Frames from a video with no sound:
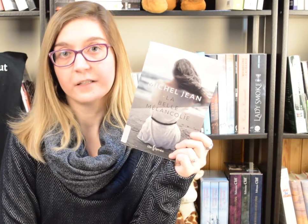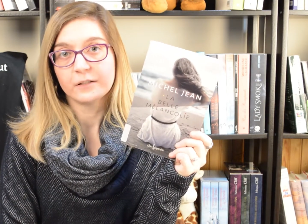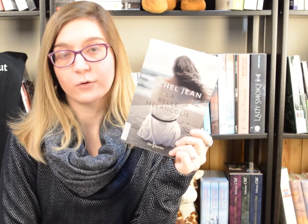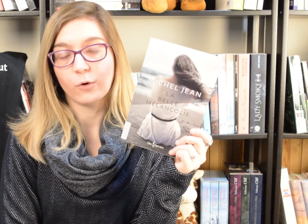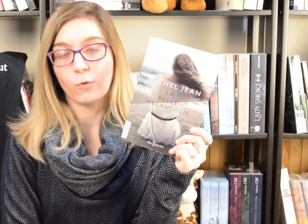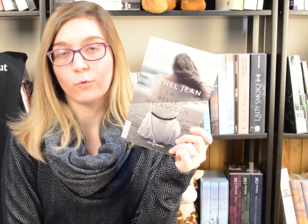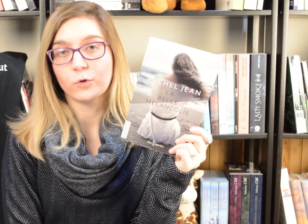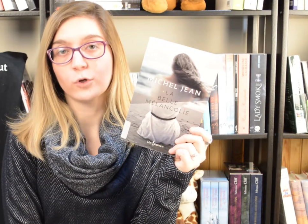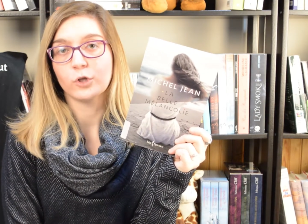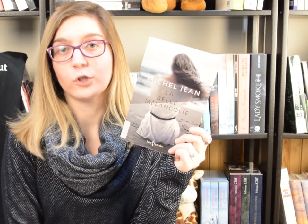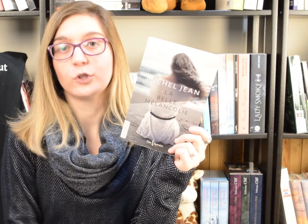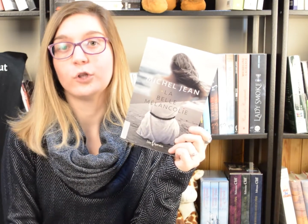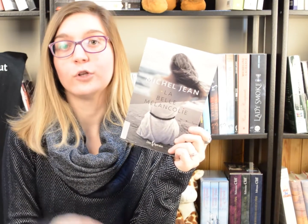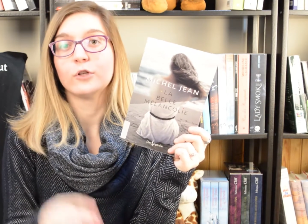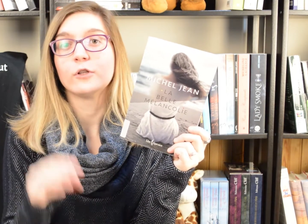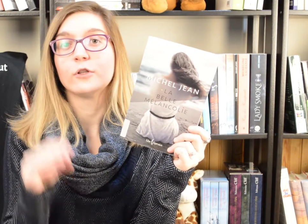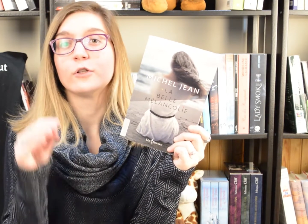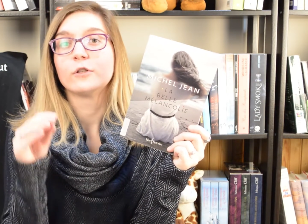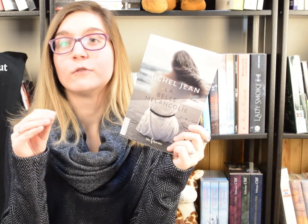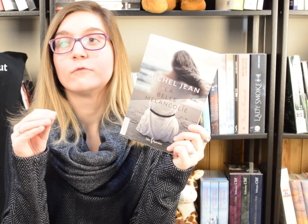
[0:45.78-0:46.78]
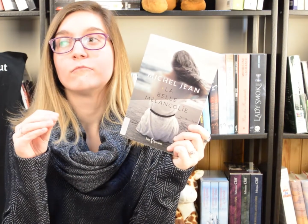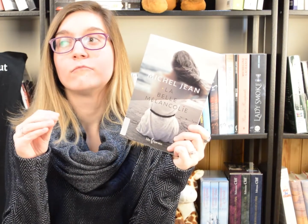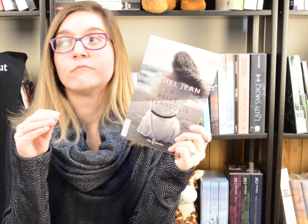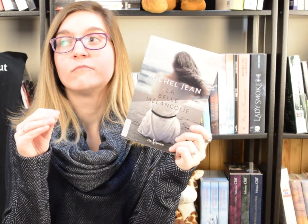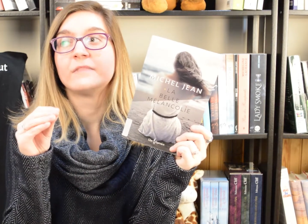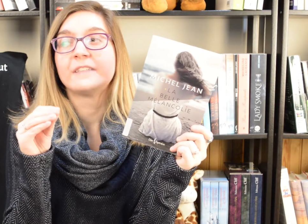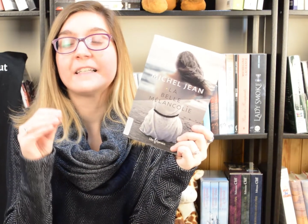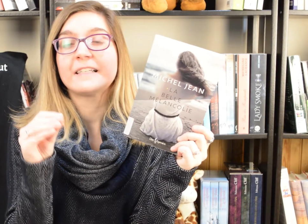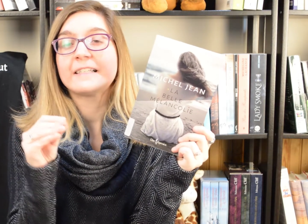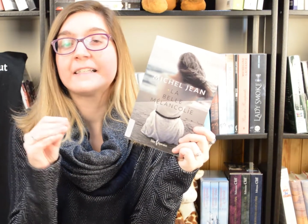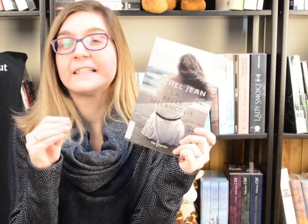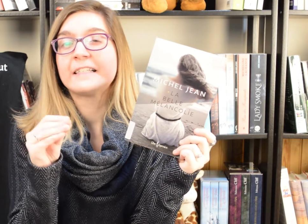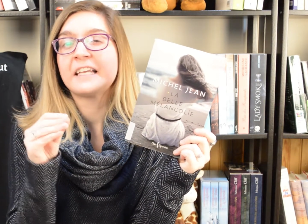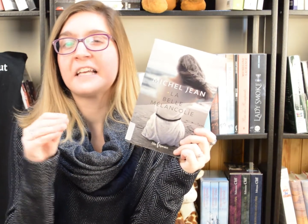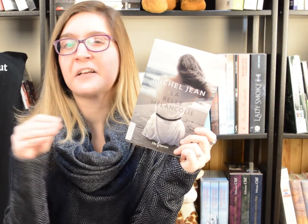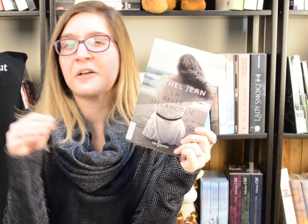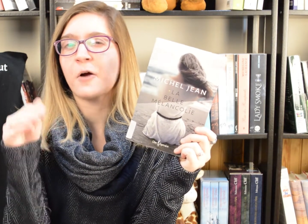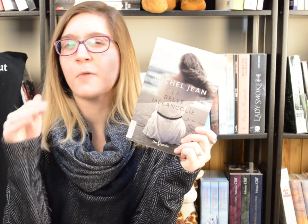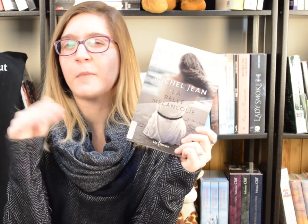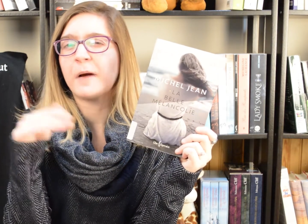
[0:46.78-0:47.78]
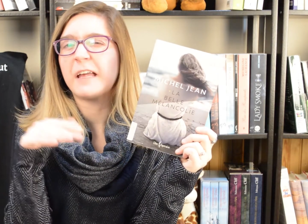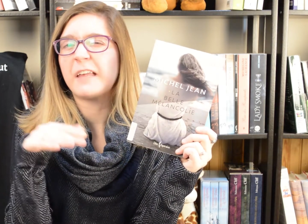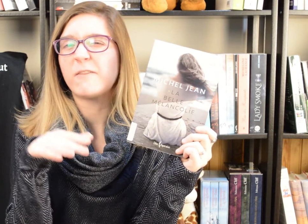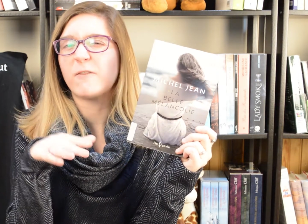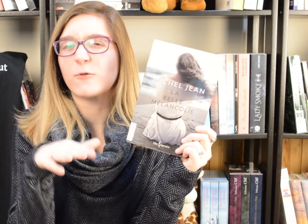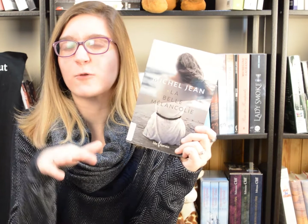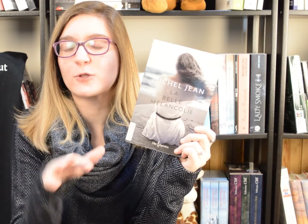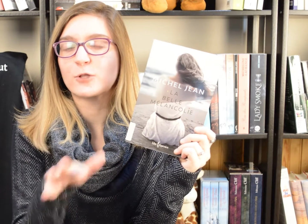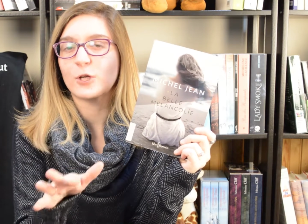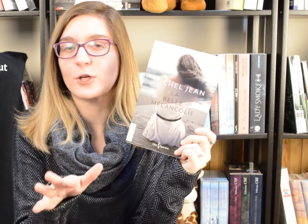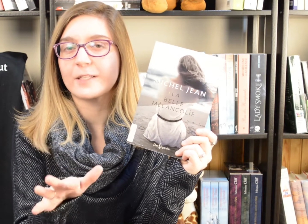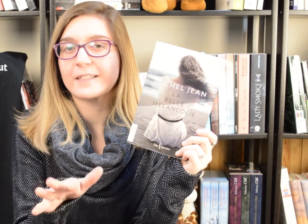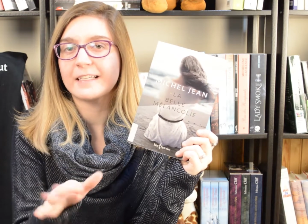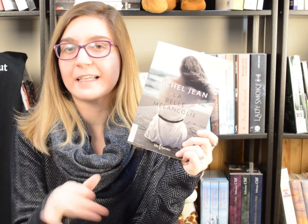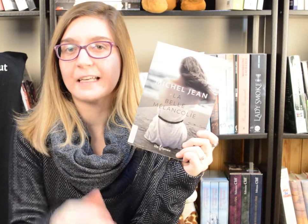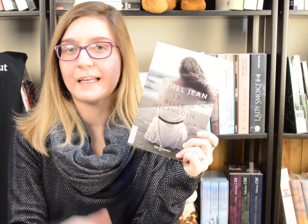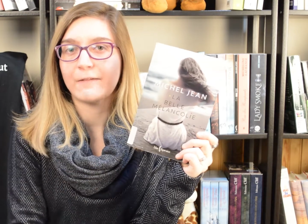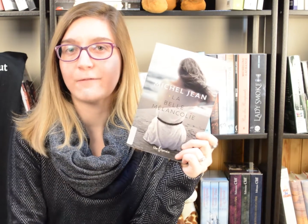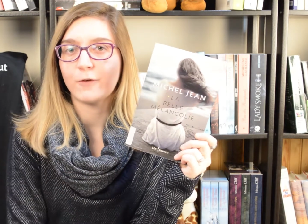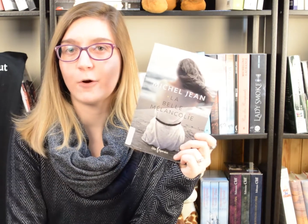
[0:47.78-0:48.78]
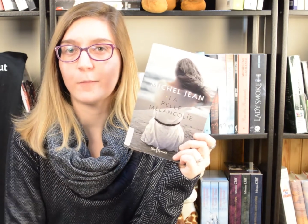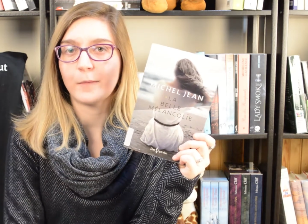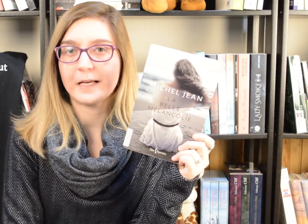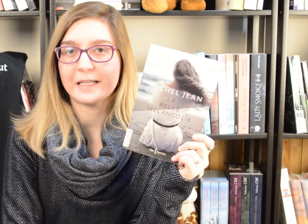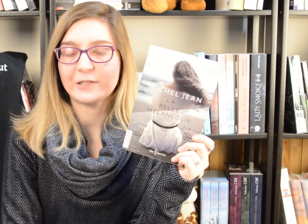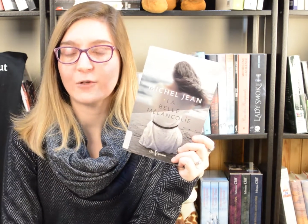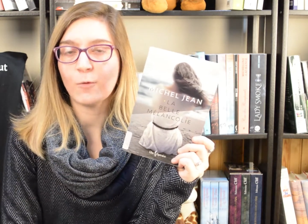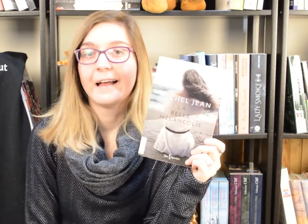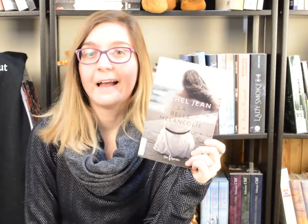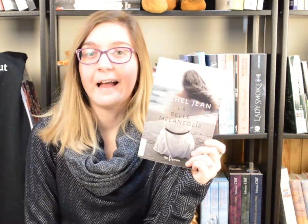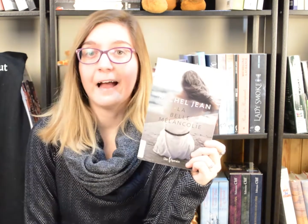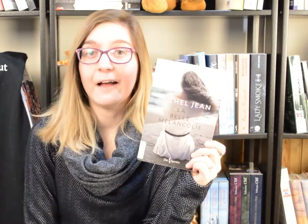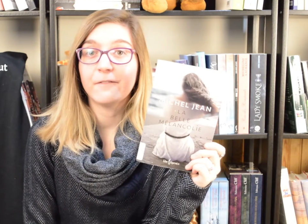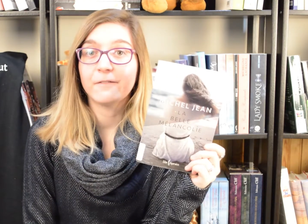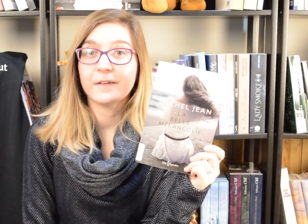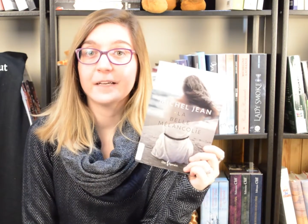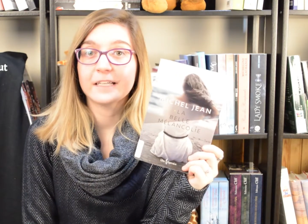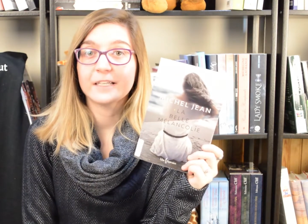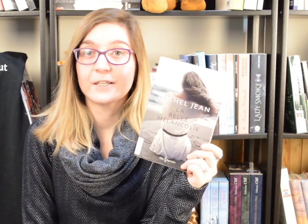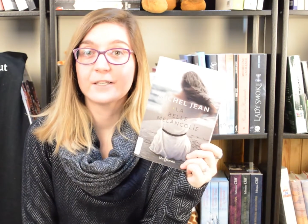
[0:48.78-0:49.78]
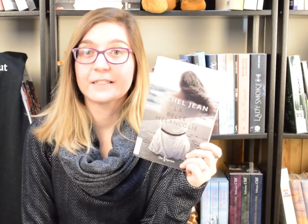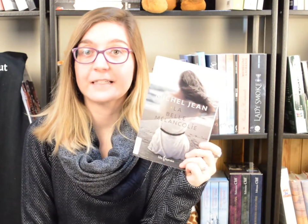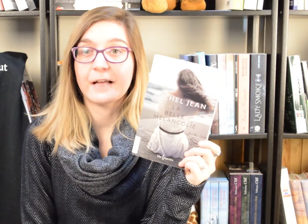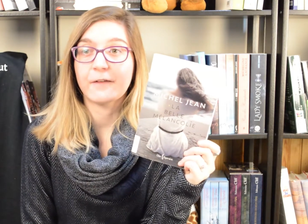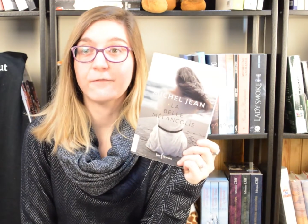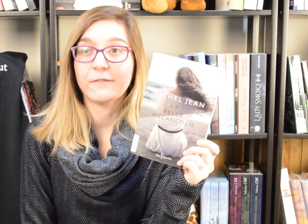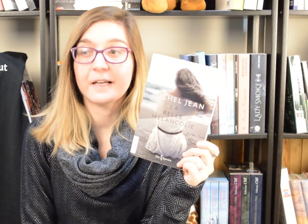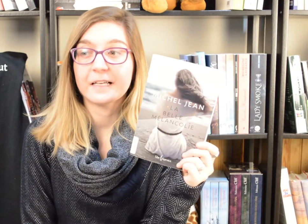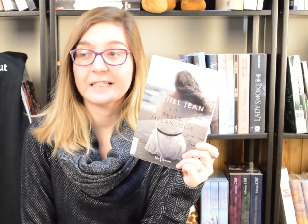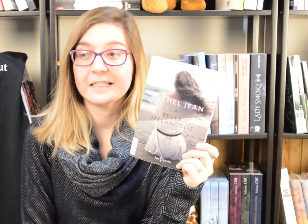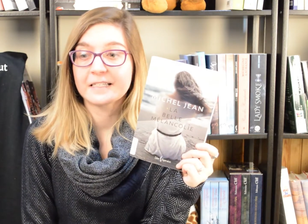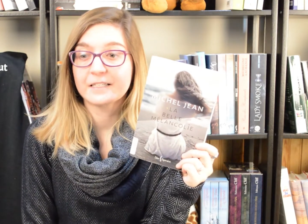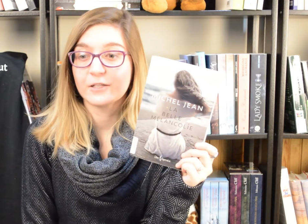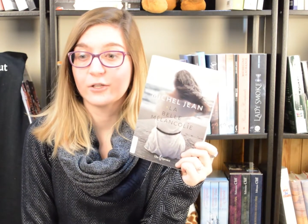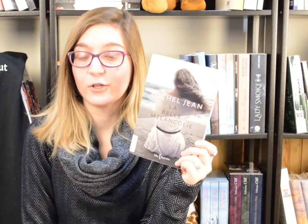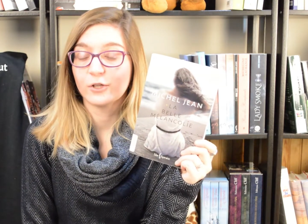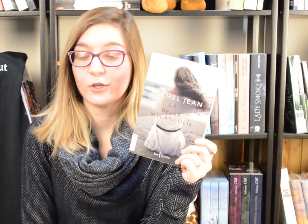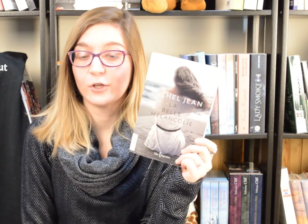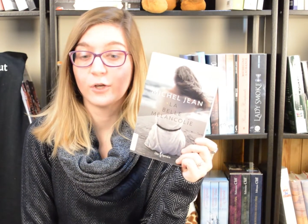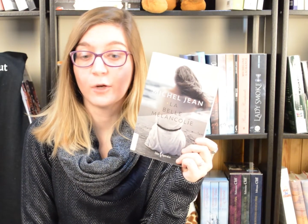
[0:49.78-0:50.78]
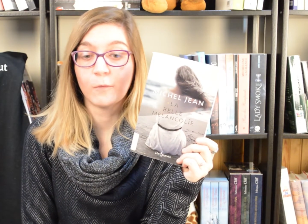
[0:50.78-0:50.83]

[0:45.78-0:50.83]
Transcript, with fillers: Donc de décider comment ils vont sortir l'information afin que ça fasse euh,